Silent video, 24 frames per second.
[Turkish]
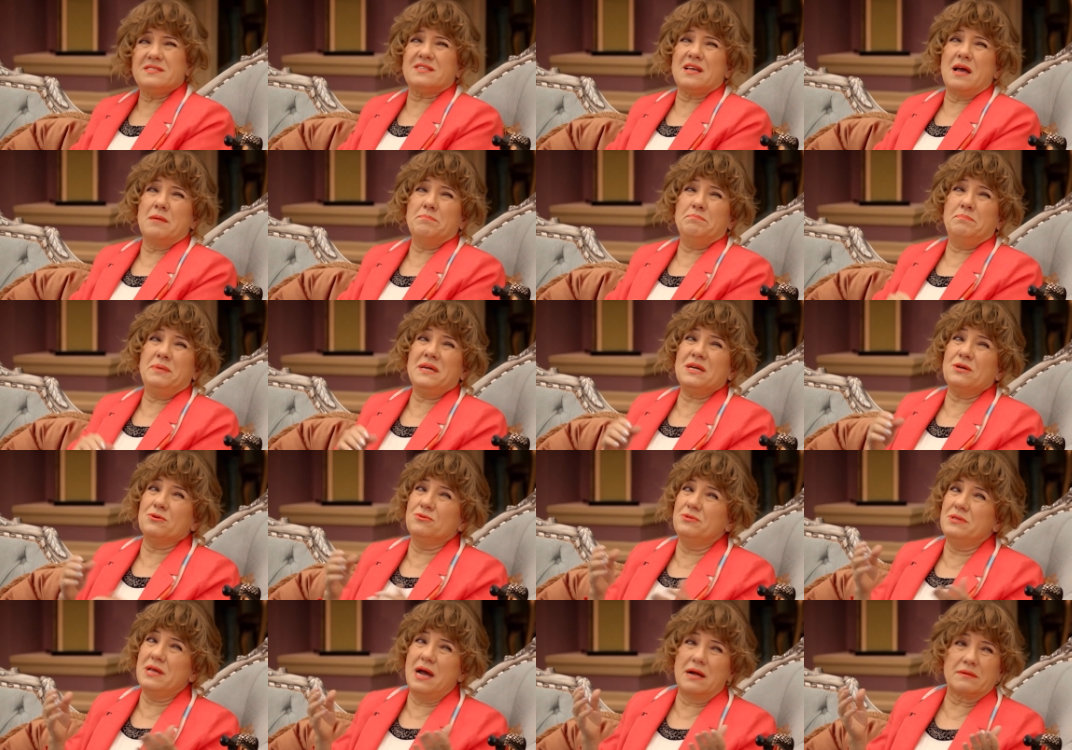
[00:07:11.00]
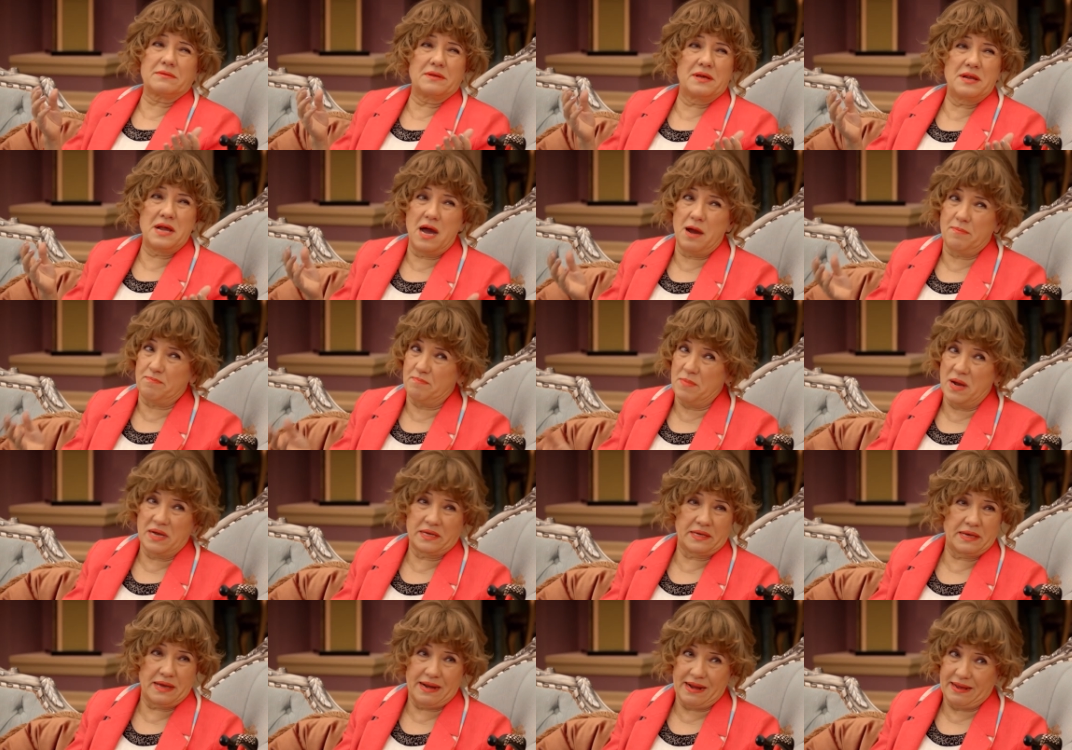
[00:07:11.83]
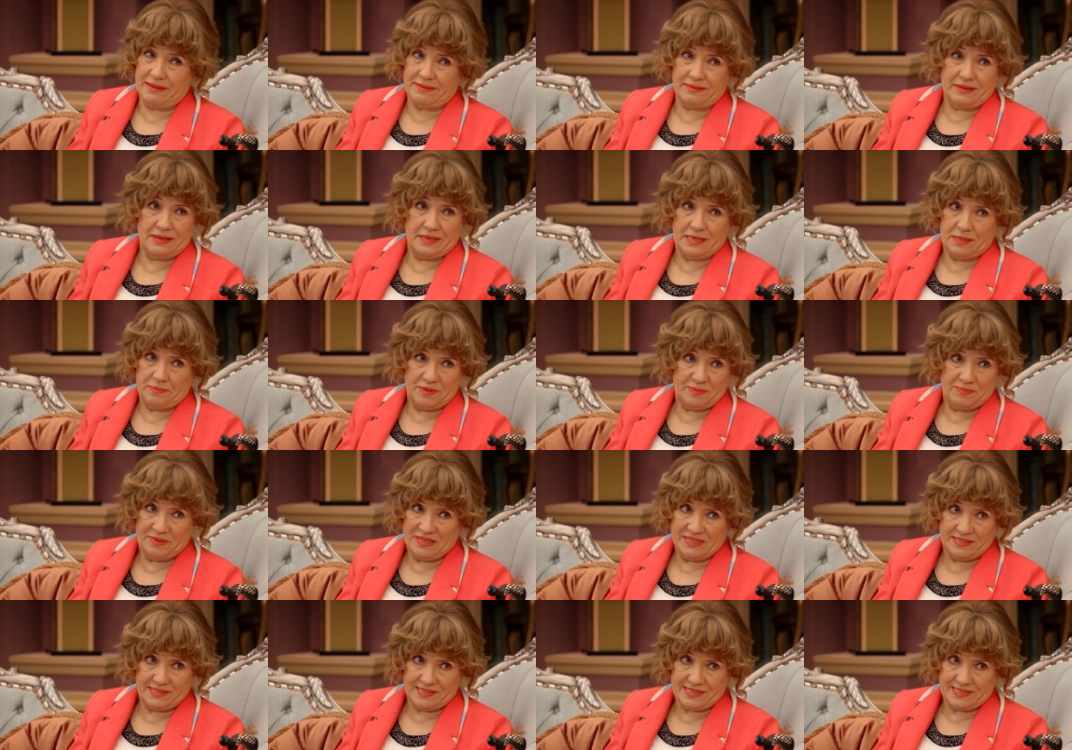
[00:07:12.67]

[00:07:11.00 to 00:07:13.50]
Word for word: Ay sen bir günlerde ne yapman gerektiğini bir